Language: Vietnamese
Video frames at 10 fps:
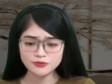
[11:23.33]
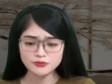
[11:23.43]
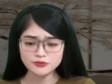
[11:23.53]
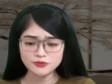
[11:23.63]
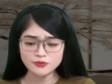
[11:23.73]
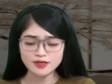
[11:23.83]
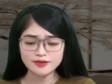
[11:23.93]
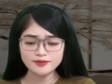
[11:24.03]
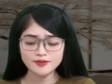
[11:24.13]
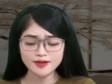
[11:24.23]
Tôi đã lấy
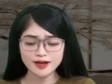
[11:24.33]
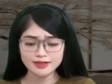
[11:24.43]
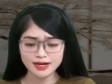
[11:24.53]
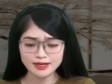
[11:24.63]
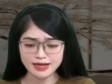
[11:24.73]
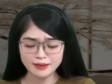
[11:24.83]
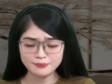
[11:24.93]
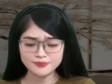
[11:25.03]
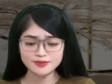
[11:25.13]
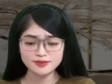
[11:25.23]
tất cả can đảm
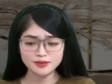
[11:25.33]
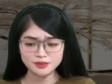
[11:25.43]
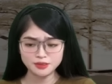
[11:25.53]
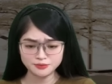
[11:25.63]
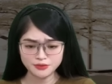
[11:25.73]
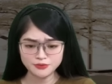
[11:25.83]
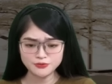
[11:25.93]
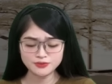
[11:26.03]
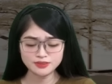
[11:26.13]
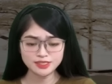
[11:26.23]
để ngẩng đầu
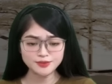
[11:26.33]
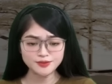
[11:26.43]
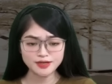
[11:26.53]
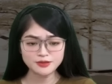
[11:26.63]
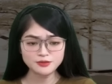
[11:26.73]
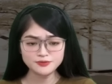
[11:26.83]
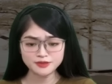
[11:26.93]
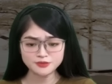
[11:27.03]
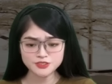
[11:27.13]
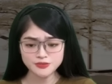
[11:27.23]
nhìn người đàn ông
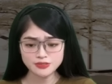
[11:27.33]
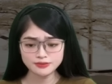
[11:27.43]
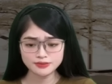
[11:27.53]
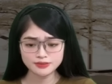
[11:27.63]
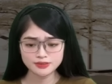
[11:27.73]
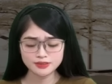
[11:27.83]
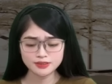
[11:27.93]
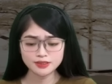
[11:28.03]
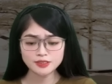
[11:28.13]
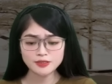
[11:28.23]
đằng trước.
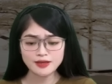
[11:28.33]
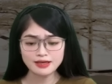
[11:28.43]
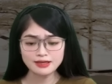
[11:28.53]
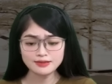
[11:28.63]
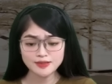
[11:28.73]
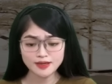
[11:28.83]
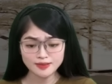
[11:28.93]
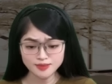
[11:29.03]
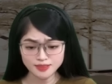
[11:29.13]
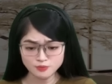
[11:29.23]
Có lẽ
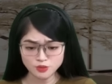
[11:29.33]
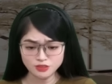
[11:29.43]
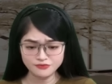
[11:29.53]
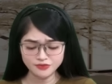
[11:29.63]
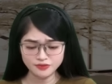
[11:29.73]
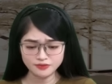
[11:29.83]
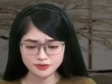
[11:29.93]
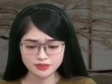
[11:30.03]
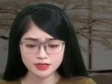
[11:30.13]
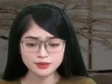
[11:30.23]
anh cần một người vợ,
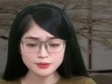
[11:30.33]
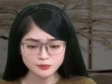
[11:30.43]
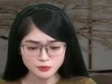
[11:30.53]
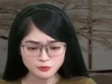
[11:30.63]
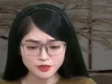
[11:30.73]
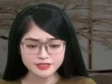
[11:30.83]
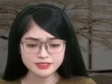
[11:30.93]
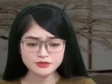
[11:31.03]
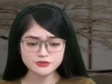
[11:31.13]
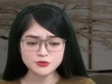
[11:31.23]
không gây
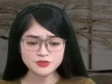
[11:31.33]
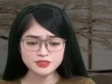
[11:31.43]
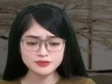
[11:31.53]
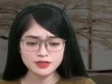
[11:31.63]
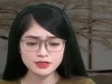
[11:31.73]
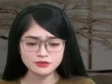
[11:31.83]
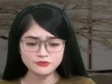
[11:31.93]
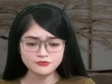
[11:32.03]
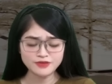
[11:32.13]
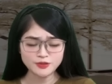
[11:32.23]
rắc rối
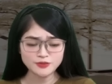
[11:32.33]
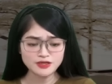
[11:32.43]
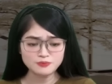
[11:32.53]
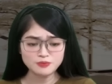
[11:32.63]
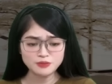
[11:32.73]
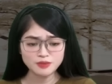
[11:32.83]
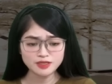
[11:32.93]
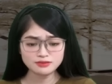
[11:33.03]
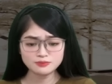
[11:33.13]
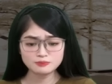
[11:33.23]
và có thể biến mất
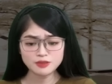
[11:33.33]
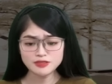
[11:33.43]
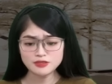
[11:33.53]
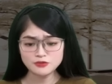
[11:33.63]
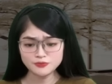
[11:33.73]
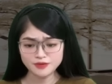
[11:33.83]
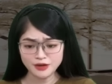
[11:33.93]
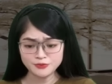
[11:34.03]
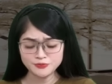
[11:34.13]
bất kỳ lúc nào.